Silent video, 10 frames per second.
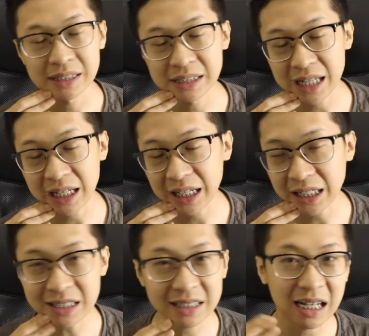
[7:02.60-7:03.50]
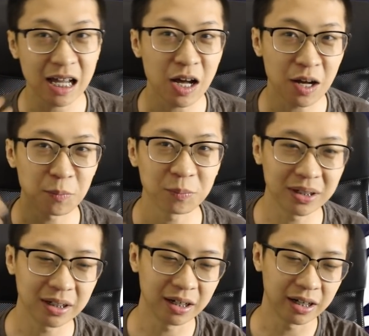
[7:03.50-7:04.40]
Si China ini setelah
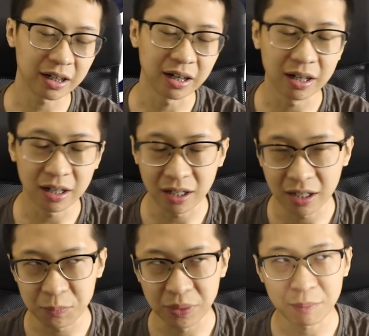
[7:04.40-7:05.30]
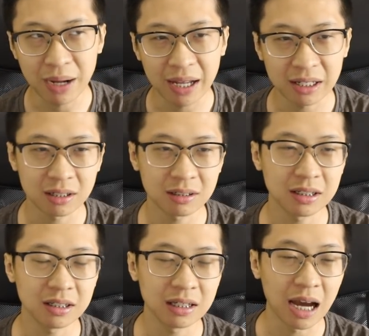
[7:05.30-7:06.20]
ber bermain
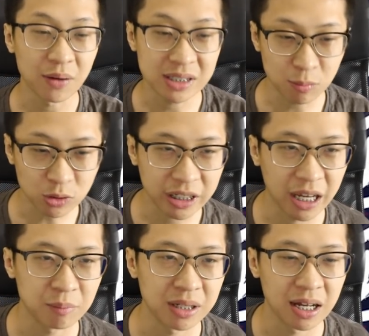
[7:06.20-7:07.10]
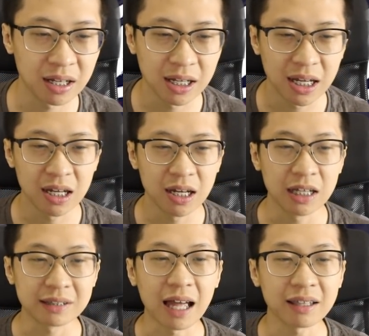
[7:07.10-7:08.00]
di AWC Bootcamp ya.
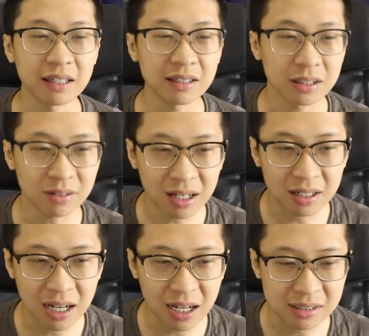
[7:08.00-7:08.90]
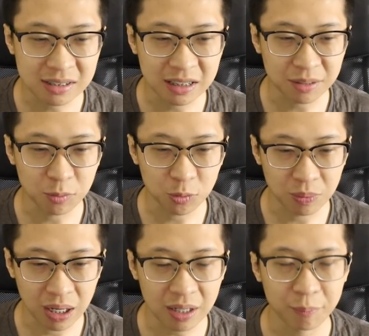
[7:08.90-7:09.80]
Taktiknya itu agak sedikit
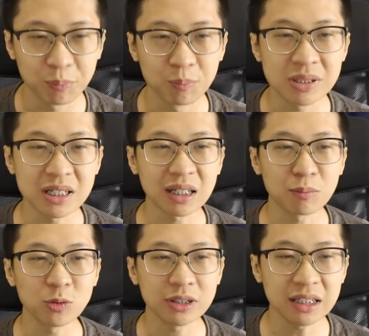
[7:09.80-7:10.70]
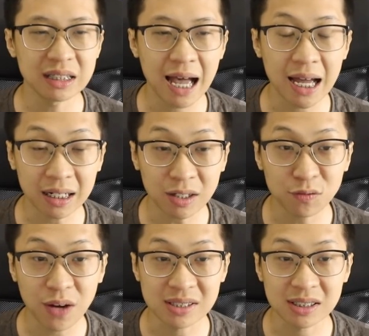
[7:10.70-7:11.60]
berubah bisa terbukti
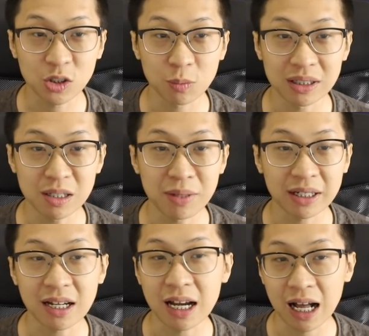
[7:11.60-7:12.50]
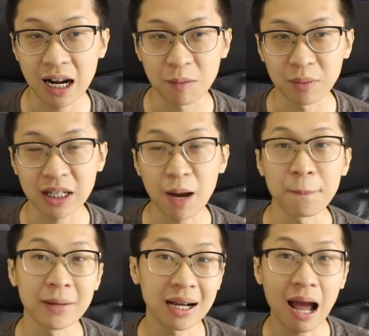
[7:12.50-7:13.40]
dari fase grup aja mereka nggak kalah. Mereka
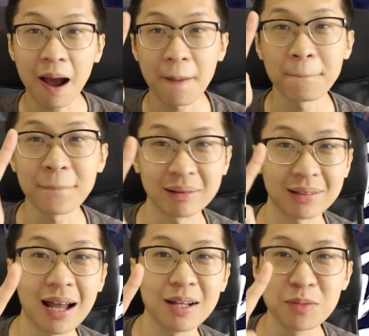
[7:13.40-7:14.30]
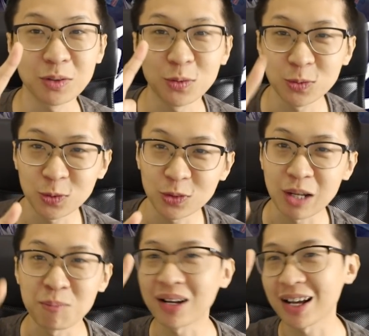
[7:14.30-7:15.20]
menang empat kali berturut-turut
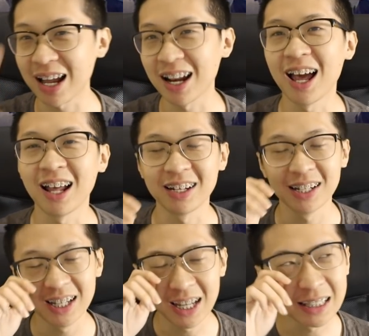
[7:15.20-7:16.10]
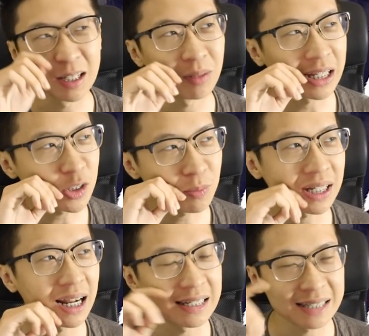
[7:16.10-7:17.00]
tanpa kekalahan. Dan mereka cuma
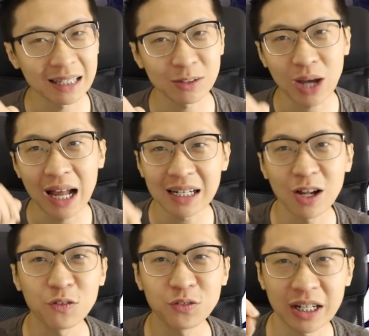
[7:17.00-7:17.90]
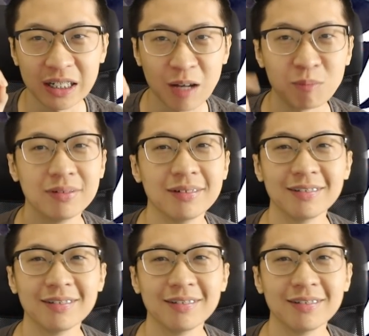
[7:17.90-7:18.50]
kalah satu kali lawan Vietnam.